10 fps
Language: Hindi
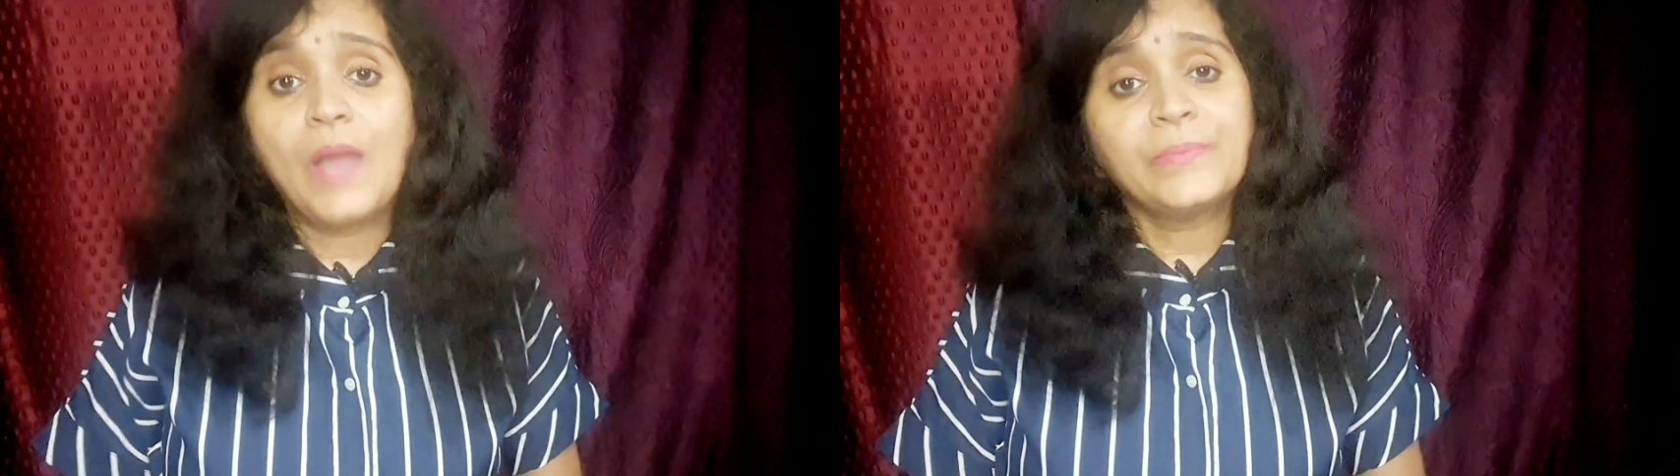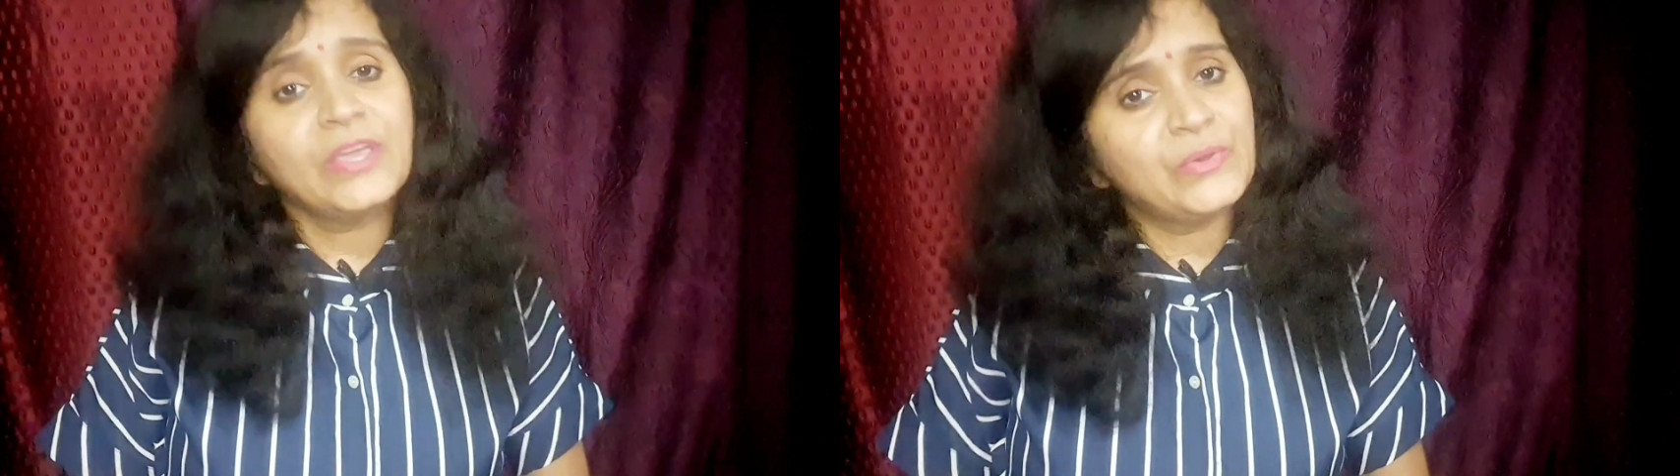
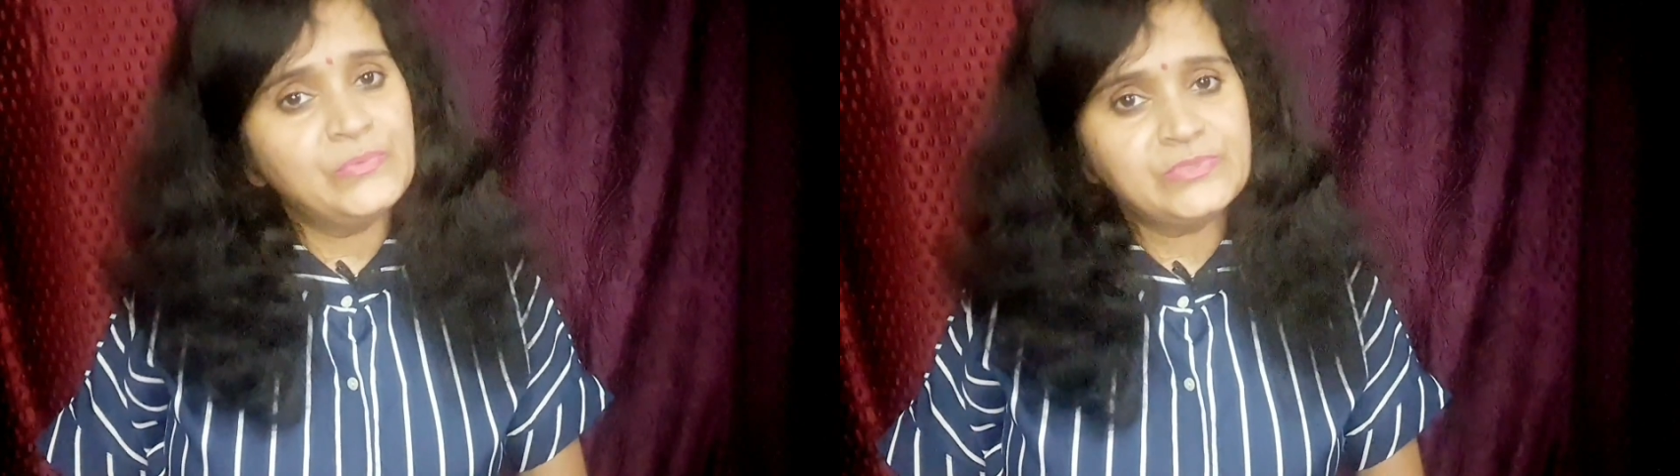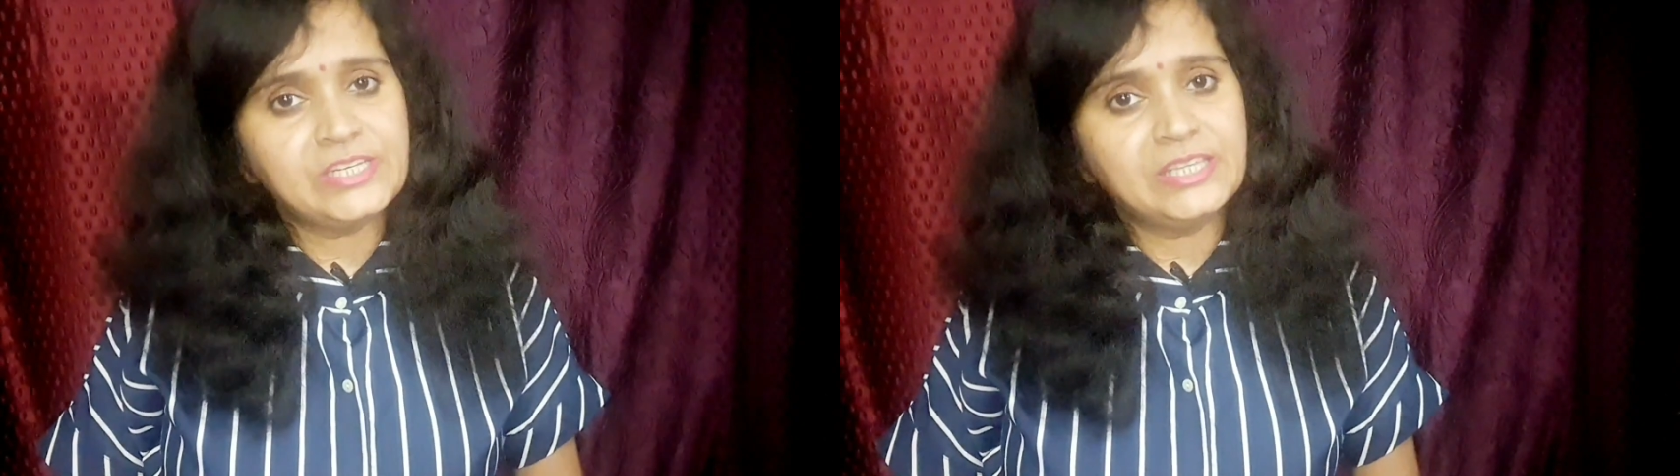आपकी
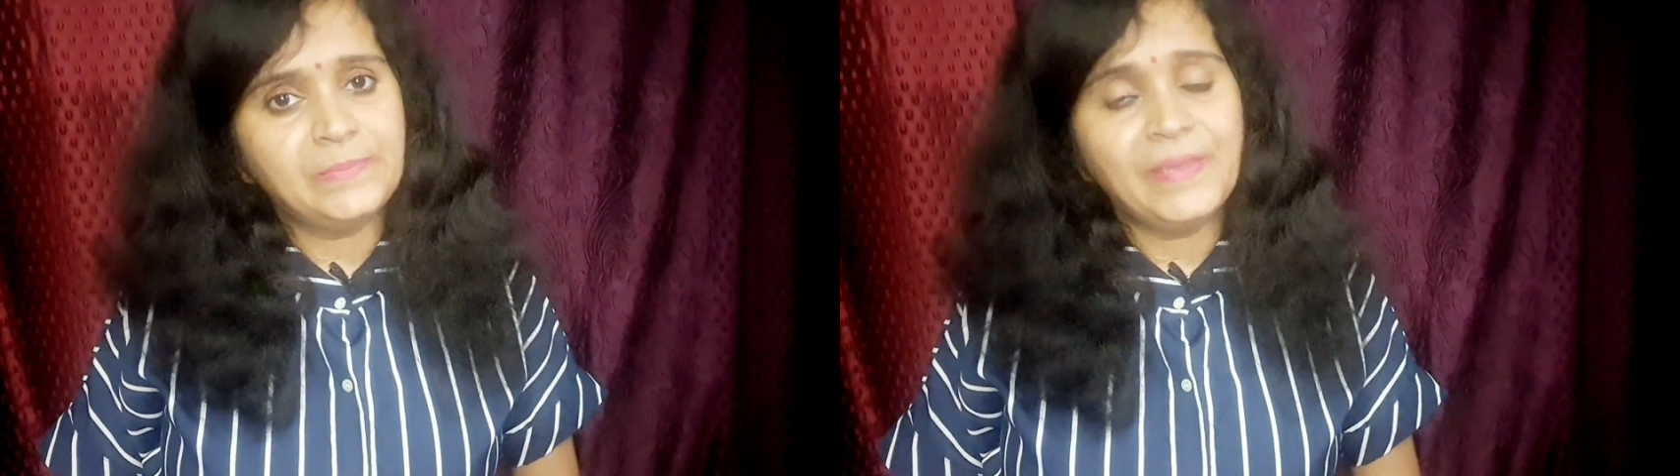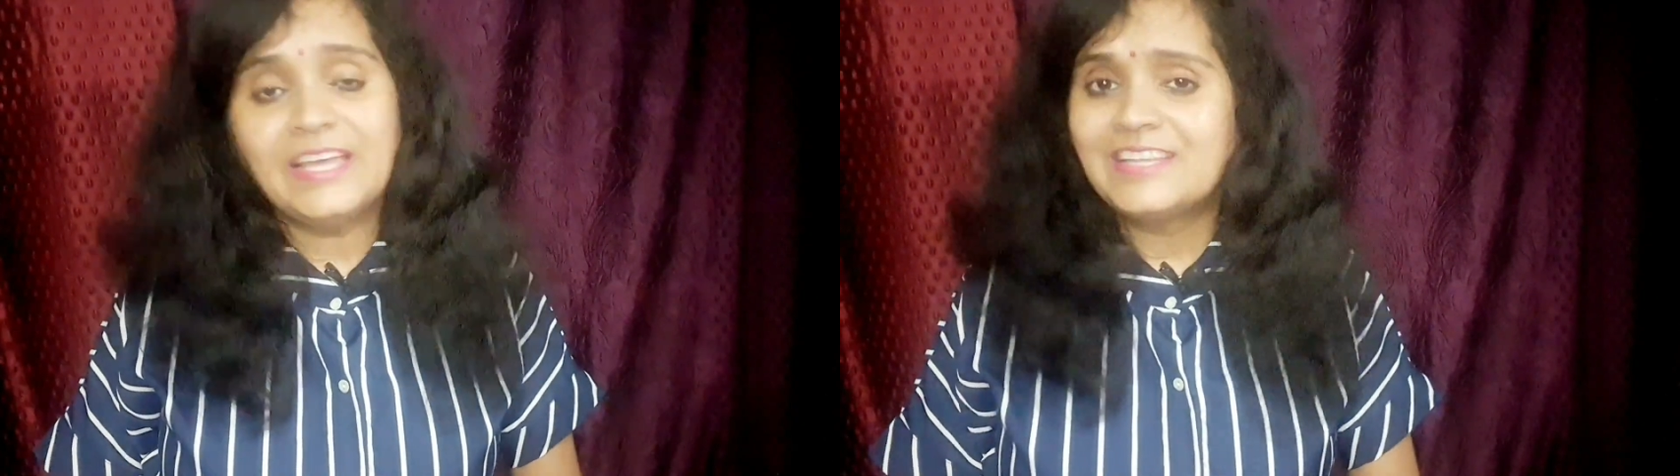खूबसूरती
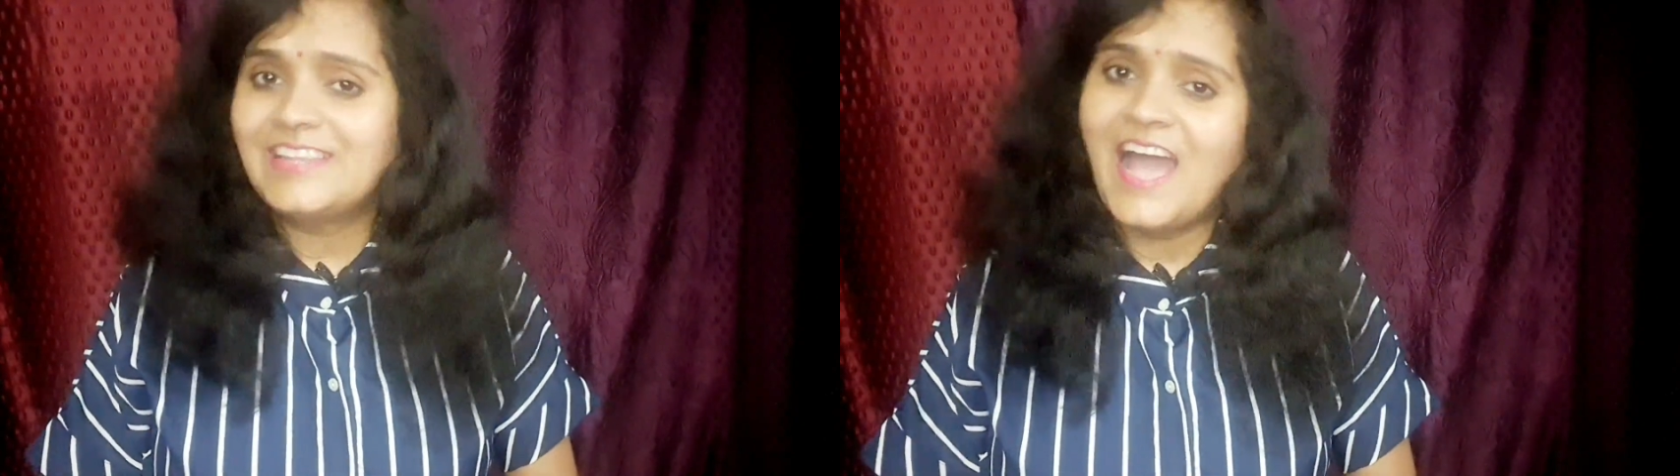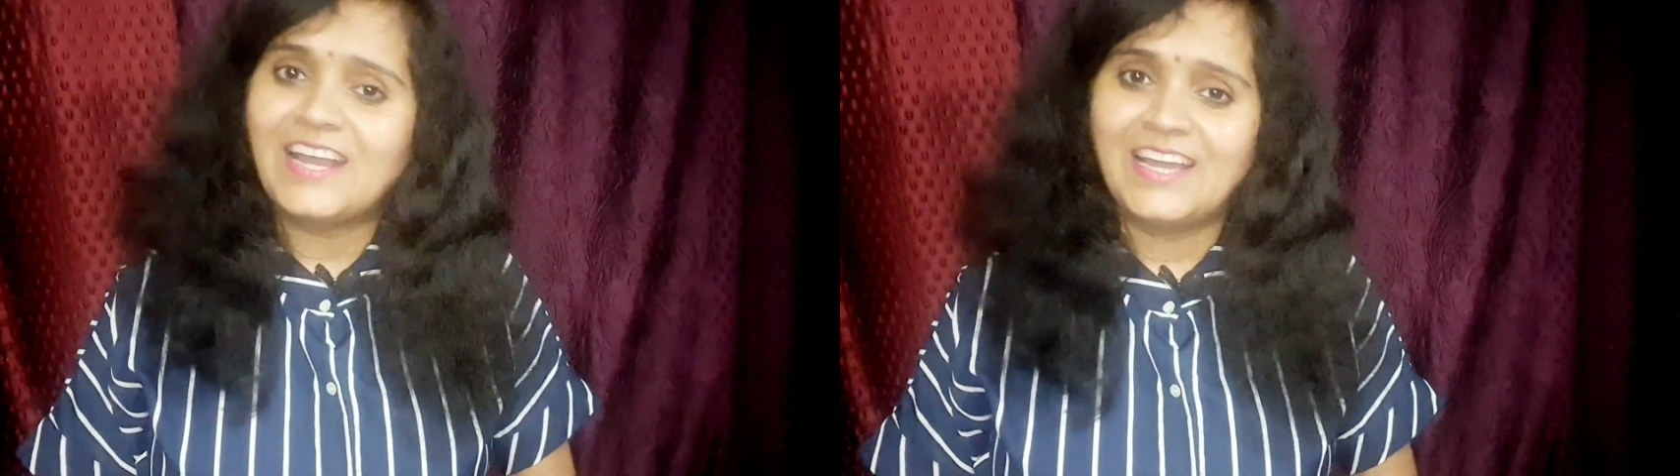पे
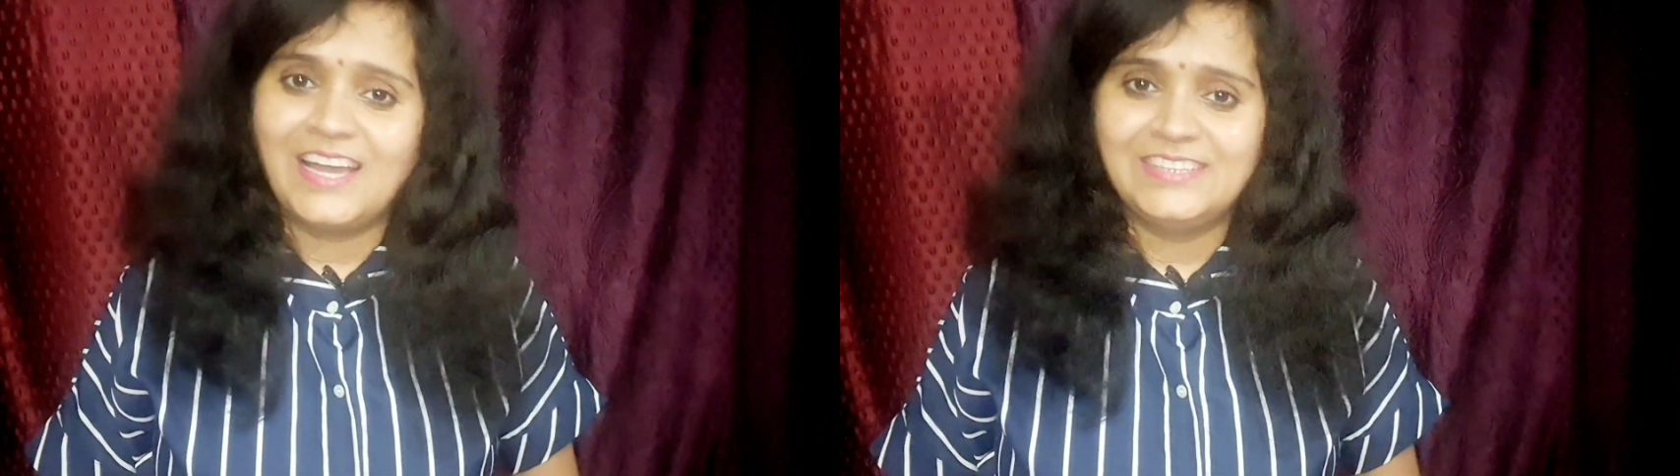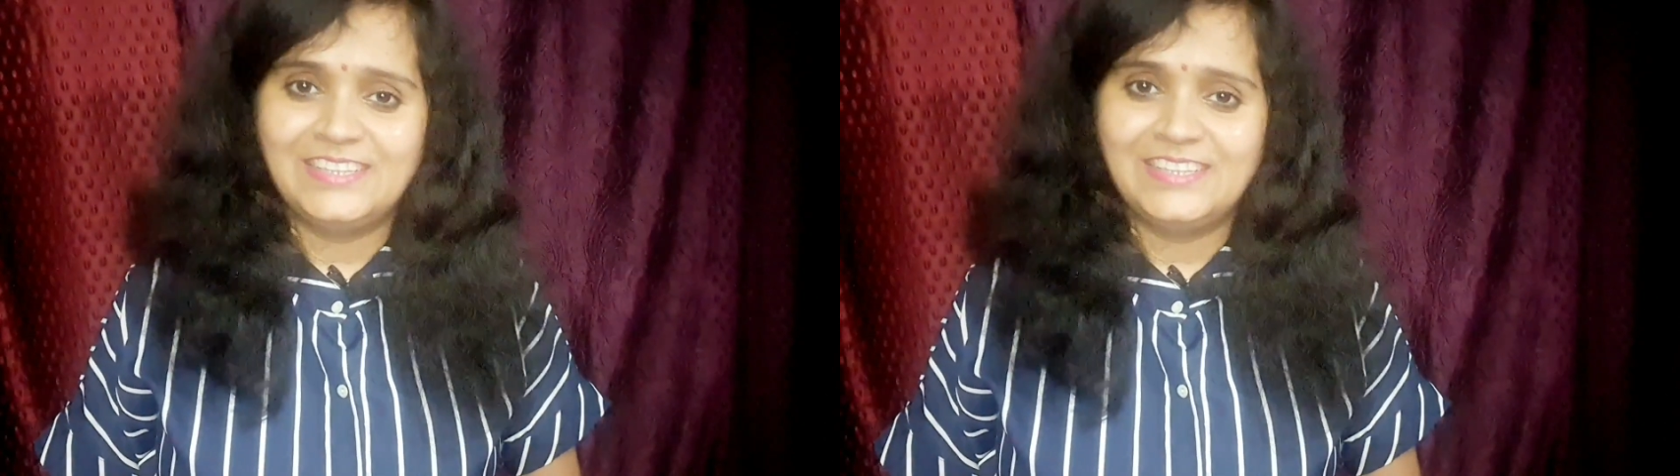दाग लगा